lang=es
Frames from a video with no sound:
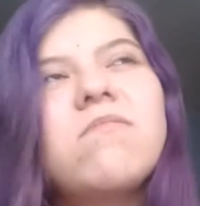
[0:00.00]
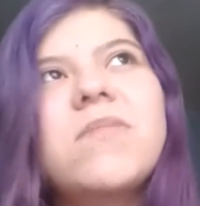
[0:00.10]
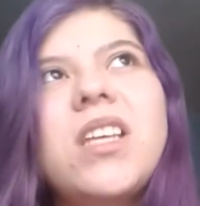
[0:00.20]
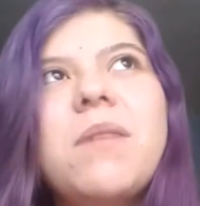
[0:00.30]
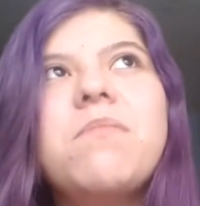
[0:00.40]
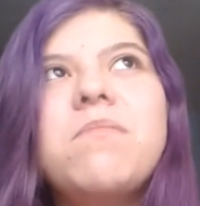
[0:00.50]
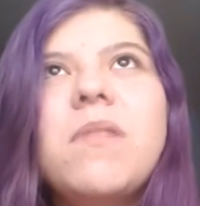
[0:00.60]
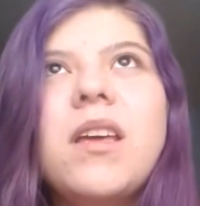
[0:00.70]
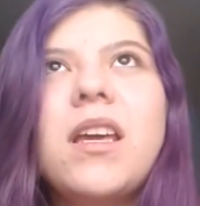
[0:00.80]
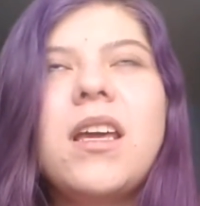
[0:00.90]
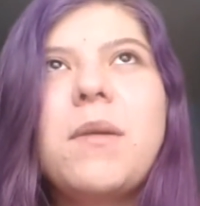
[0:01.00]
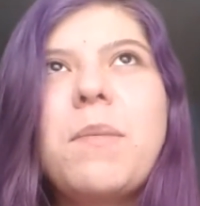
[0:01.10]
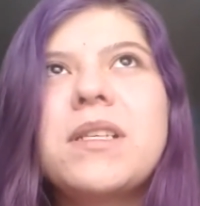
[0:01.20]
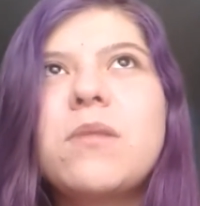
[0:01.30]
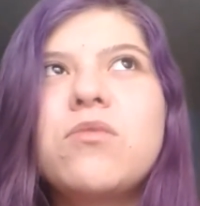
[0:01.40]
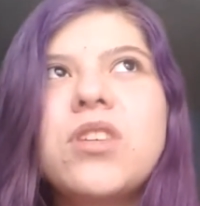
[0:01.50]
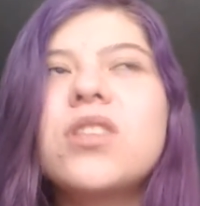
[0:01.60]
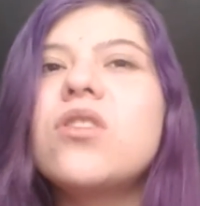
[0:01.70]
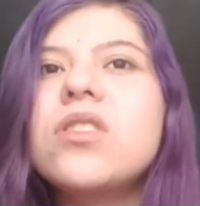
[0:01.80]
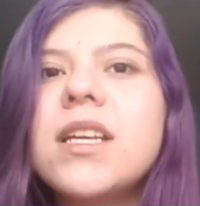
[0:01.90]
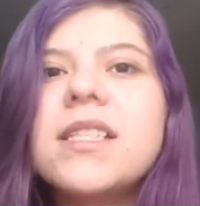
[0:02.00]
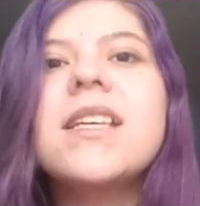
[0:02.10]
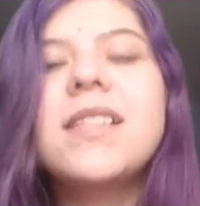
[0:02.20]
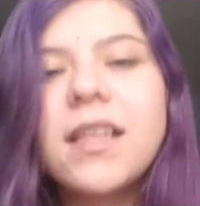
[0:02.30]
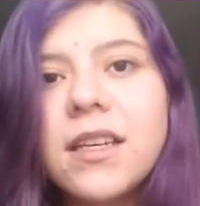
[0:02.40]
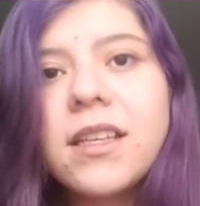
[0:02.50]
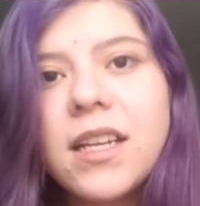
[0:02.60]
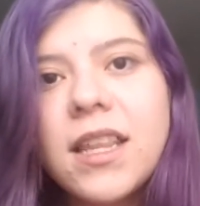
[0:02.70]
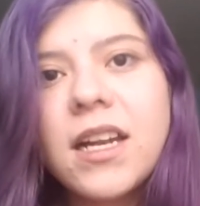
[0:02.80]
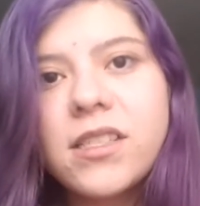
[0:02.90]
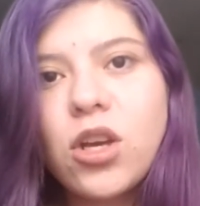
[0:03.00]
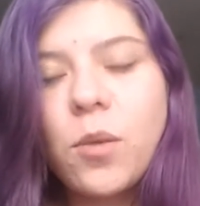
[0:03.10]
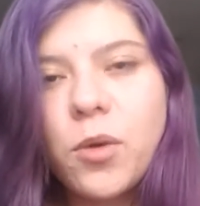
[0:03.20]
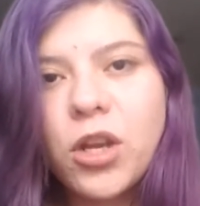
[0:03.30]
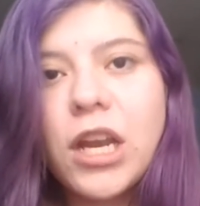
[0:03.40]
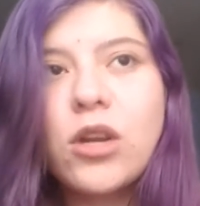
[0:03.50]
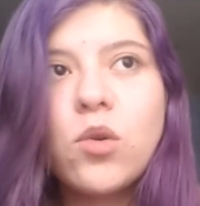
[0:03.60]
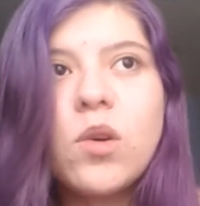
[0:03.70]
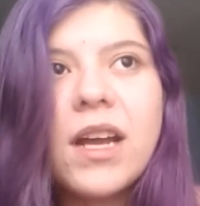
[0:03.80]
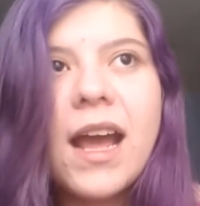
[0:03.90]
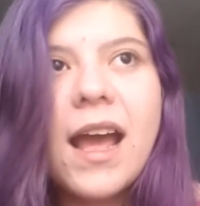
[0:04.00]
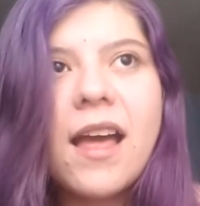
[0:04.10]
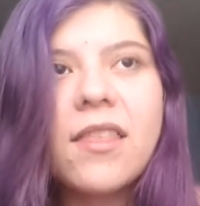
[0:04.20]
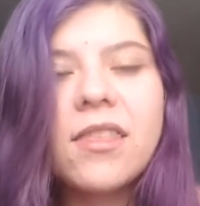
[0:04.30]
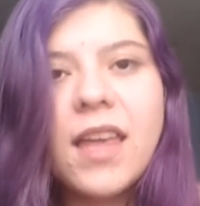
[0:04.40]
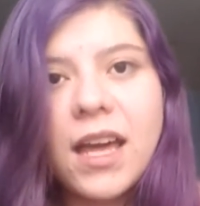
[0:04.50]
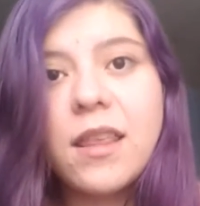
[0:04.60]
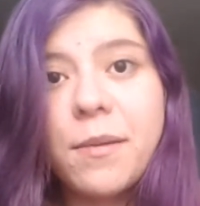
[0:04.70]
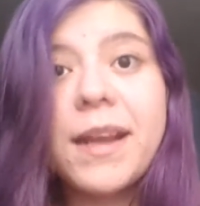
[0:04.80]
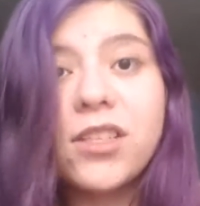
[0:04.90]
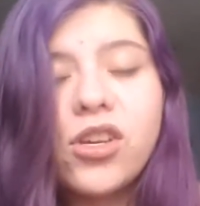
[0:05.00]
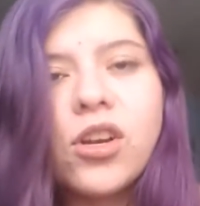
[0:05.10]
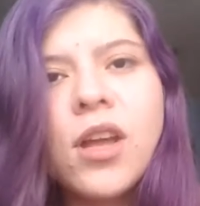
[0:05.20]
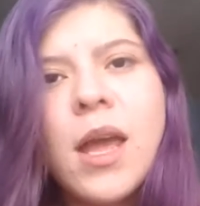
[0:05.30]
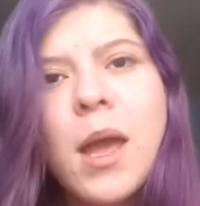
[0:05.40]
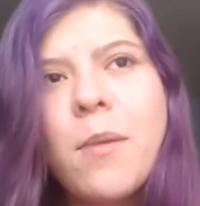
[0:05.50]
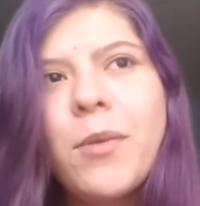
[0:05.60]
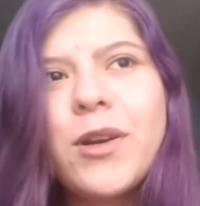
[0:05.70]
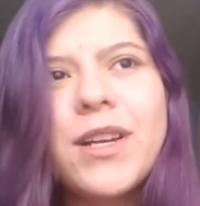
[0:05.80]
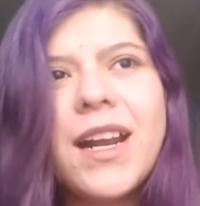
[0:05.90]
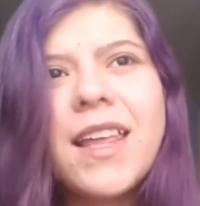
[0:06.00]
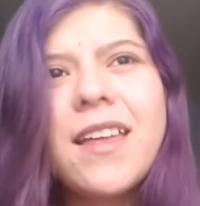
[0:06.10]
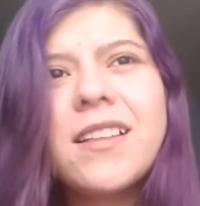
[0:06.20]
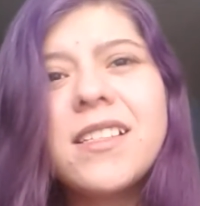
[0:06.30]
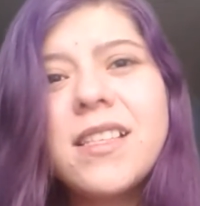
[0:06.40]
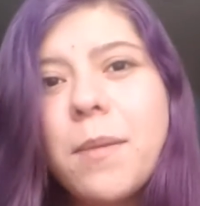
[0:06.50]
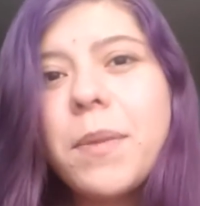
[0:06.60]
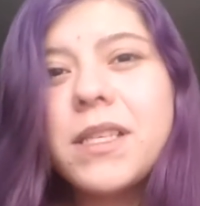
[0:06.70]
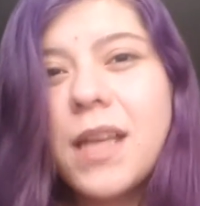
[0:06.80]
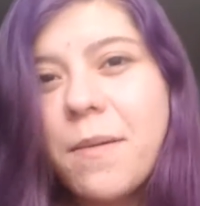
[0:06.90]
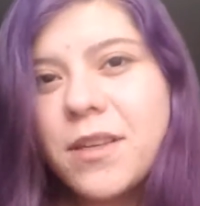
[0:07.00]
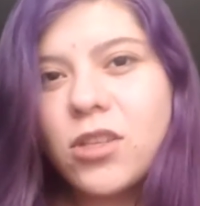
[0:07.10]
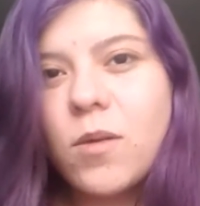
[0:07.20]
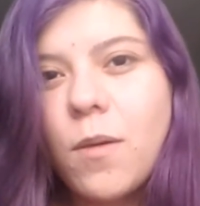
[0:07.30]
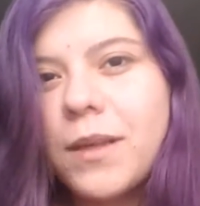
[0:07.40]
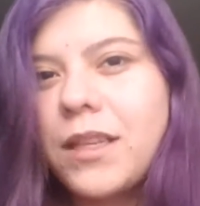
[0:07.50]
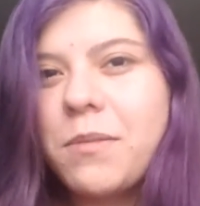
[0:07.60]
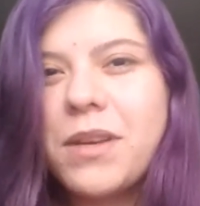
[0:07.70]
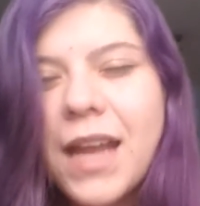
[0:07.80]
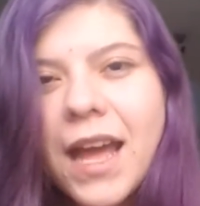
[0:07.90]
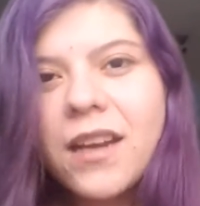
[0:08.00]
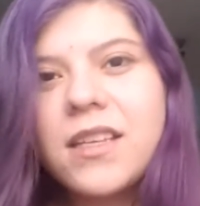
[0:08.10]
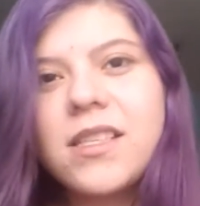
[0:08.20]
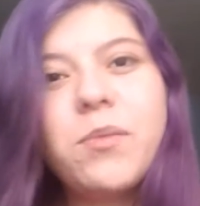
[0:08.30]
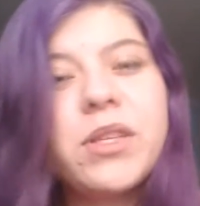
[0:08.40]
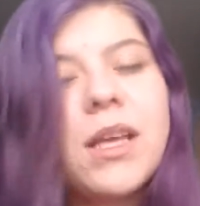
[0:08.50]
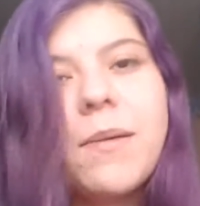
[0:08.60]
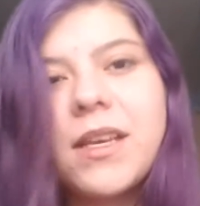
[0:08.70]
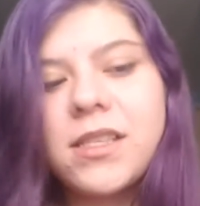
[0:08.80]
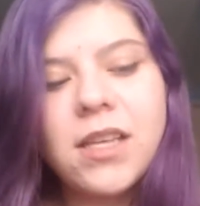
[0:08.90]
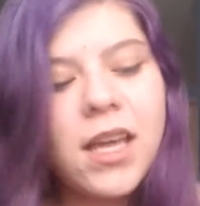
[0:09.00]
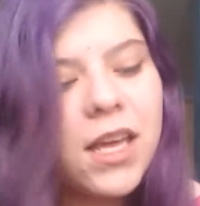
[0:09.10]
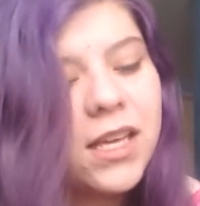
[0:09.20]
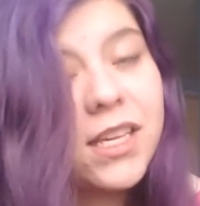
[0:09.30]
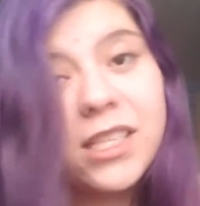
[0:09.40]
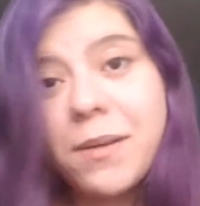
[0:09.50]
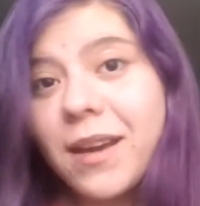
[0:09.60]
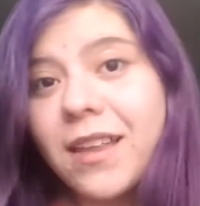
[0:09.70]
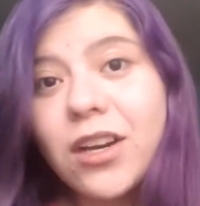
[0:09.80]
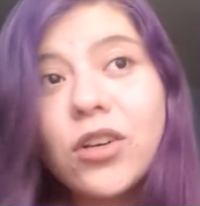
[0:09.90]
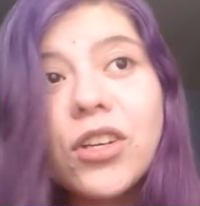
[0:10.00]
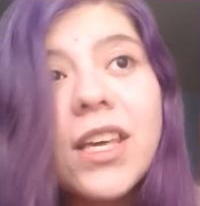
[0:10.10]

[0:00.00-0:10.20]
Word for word: Sí, eh, pasa muchas cosas y está entretenida, les digo, porque nunca deja de haber acción. Pero en realidad siempre sabes cómo va a terminar y siempre sabes quién se va a quedar con